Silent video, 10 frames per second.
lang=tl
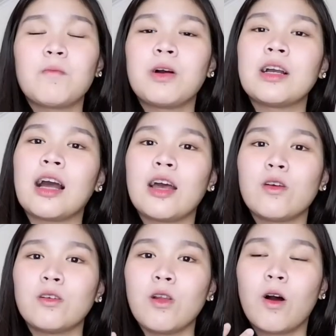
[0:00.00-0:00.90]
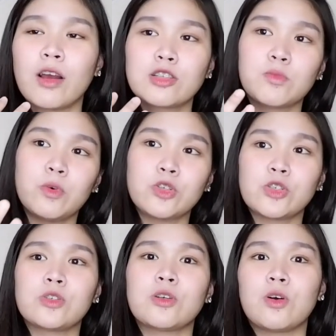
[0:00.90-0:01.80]
kapag ka yung long
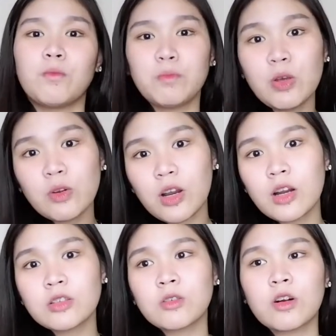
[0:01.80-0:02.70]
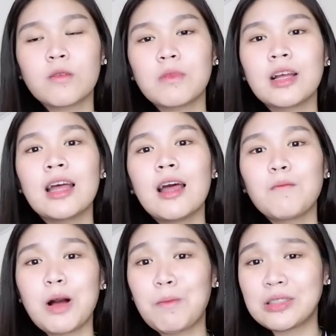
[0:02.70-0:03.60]
exposure sa computers or
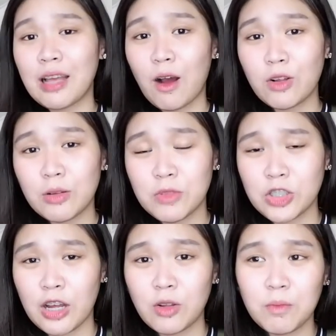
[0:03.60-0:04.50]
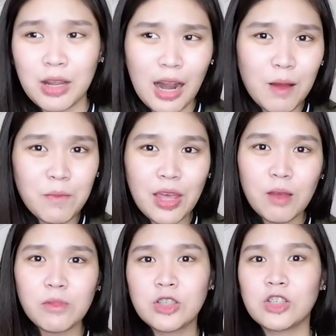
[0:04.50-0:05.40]
magbabasa ako na masyadong
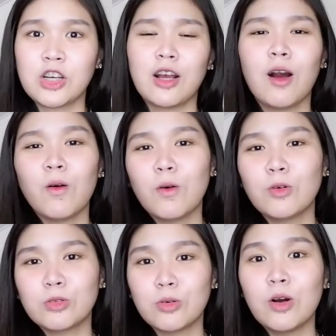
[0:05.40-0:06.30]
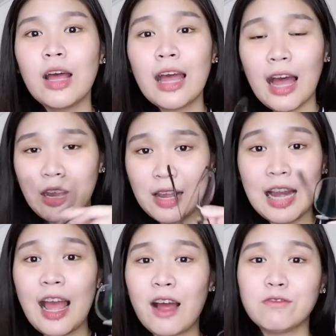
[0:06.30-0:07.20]
marami, mag-check ako. So, I
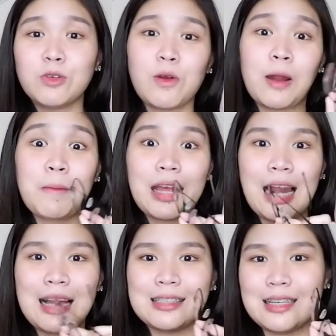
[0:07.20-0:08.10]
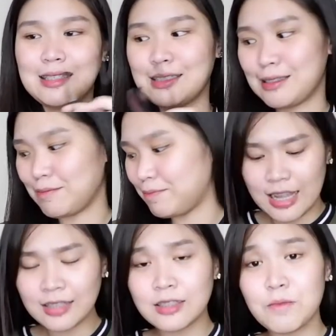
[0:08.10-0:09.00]
really have to wear my glasses.
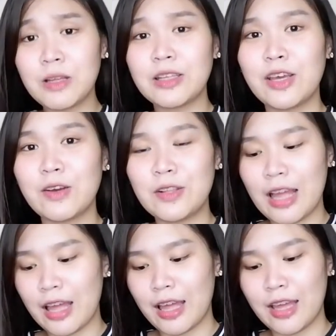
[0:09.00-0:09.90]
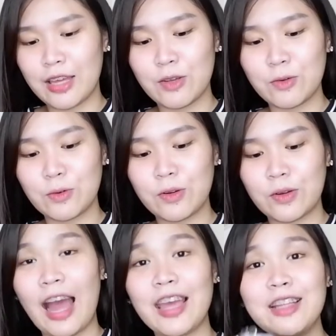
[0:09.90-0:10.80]
Ang Next naman ngayon ay
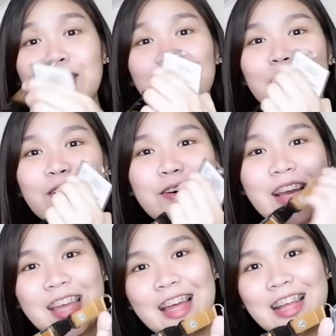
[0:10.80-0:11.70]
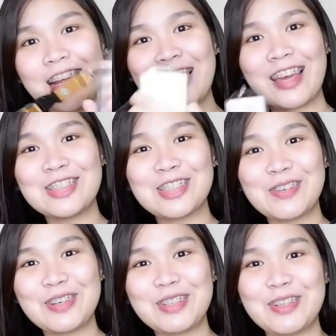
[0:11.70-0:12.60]
yung ID ko. Ayan, I can
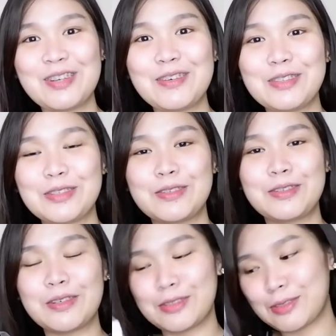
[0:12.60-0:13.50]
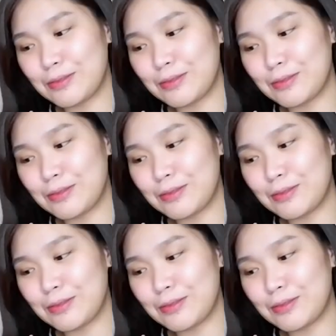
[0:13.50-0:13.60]
show it to you. So,